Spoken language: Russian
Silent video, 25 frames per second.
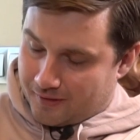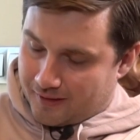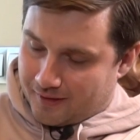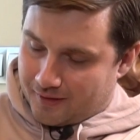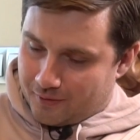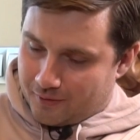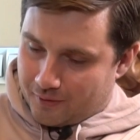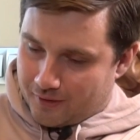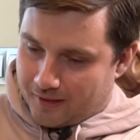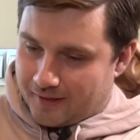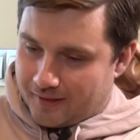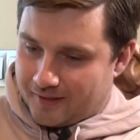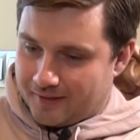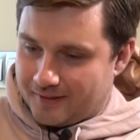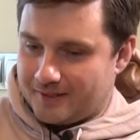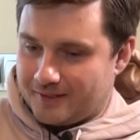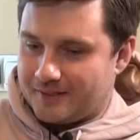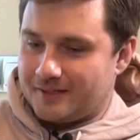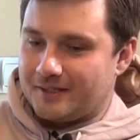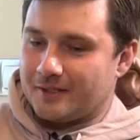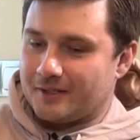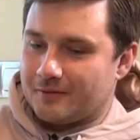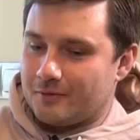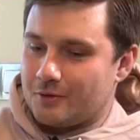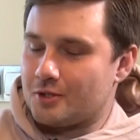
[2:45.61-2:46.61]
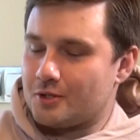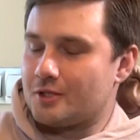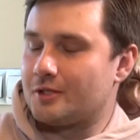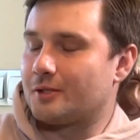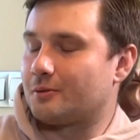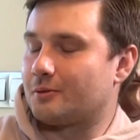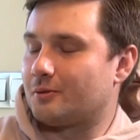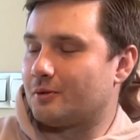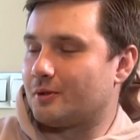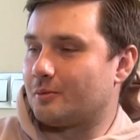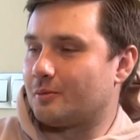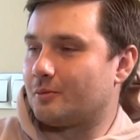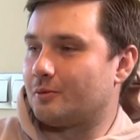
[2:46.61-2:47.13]
одна из тех вещей, о
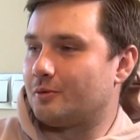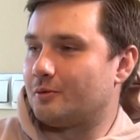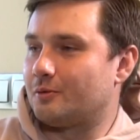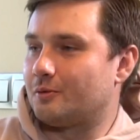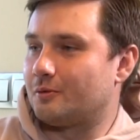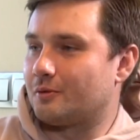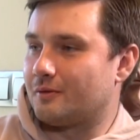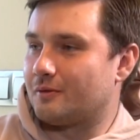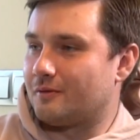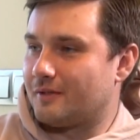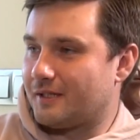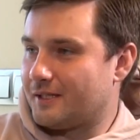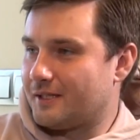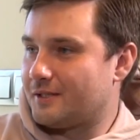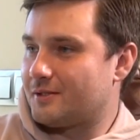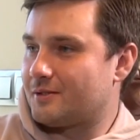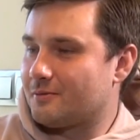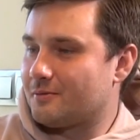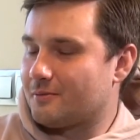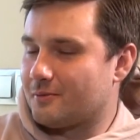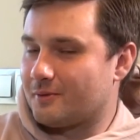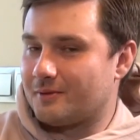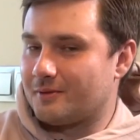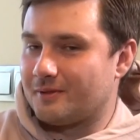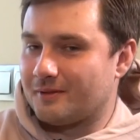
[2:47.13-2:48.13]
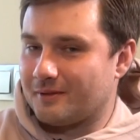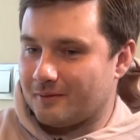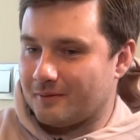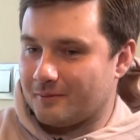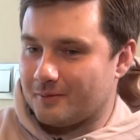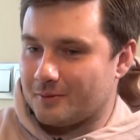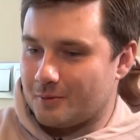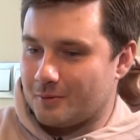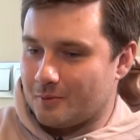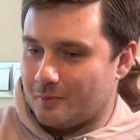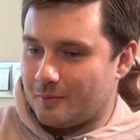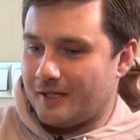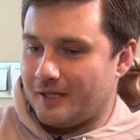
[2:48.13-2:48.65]
которой я буду говорить сегодня на
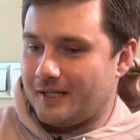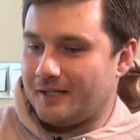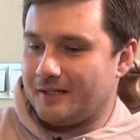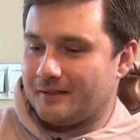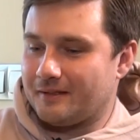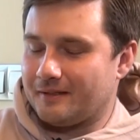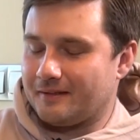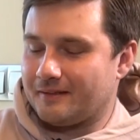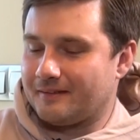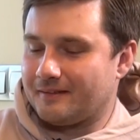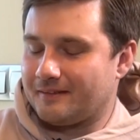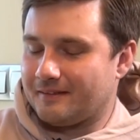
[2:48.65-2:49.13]
выступлении,